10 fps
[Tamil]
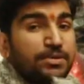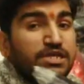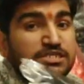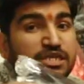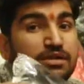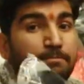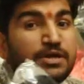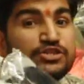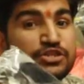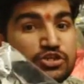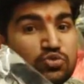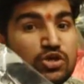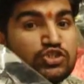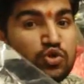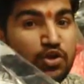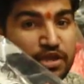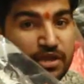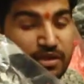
பீஸ் ரேட் பதினெட்டு ரூபா ஜோடி